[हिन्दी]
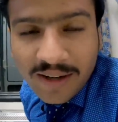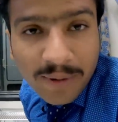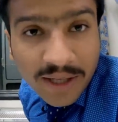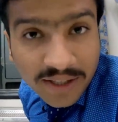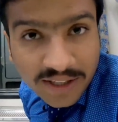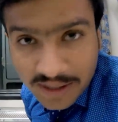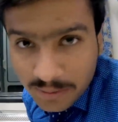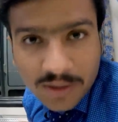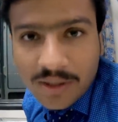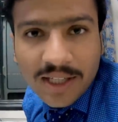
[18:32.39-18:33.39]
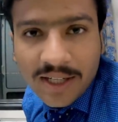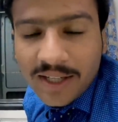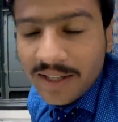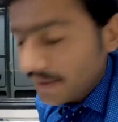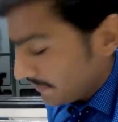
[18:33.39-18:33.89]
हमारी टिकट में तो खाना
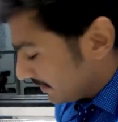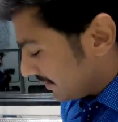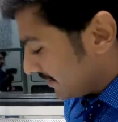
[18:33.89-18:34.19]
है नहीं